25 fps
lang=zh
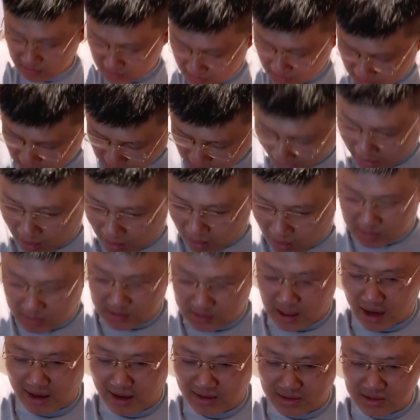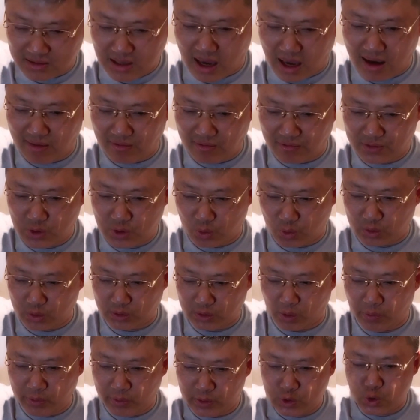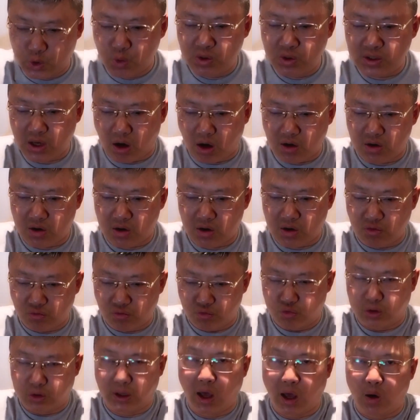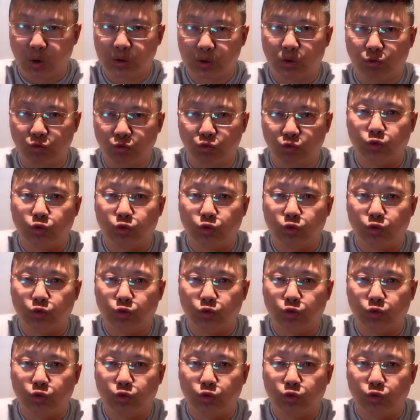再再再就是等于中间是五条五